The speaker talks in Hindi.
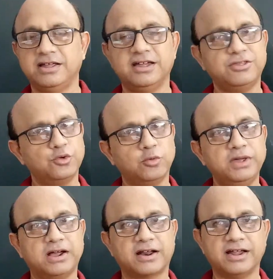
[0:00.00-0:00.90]
करिए जो
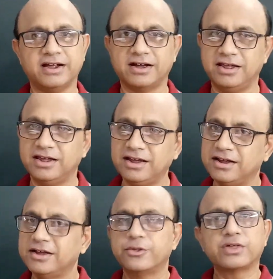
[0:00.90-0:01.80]
भी कर रहे हैं करिए
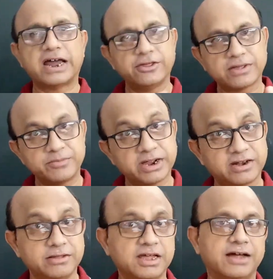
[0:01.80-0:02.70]
सारे
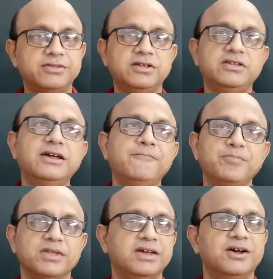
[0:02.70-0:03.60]
सब्जेक्ट की ध्यान दीजिए
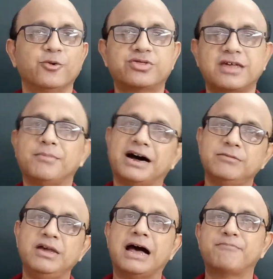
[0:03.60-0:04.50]
उसके
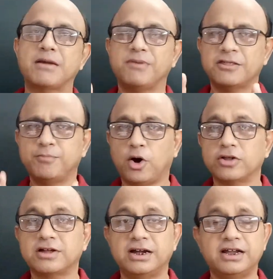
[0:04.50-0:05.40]
बाद भी आपके पास
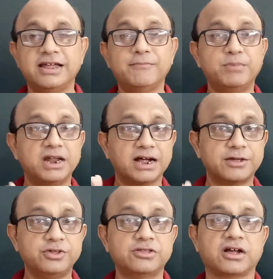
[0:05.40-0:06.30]
बहुत घंटे हैं बिना
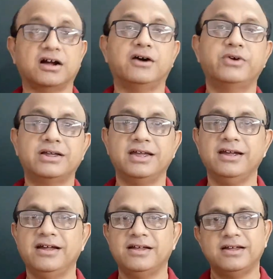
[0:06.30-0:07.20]
किसी थकावट
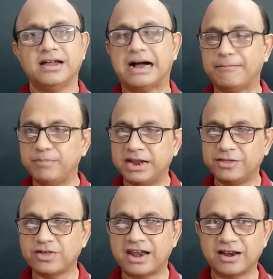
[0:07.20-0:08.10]
के आप
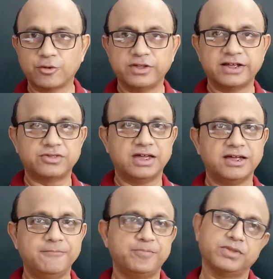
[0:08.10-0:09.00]
मेरे चैनल को देखते
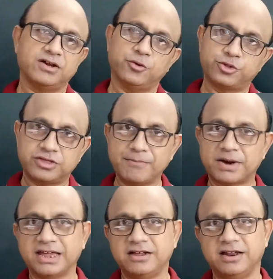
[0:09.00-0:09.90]
हैं उससे
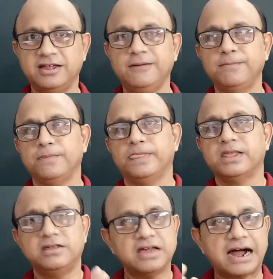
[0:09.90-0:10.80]
पढ़ाई करिए
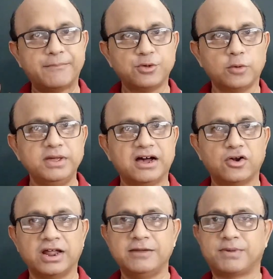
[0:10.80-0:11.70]
या आप जो भी
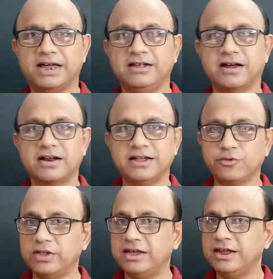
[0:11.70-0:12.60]
ऑनलाइन पढ़ाई कर रहे
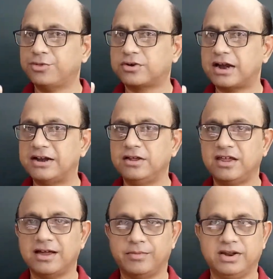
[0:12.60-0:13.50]
हैं तो देखिए
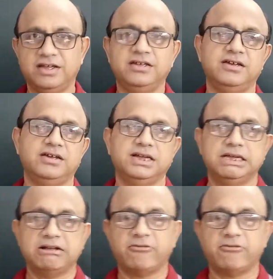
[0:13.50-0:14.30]
स्ट्रेटजी क्या बनाइए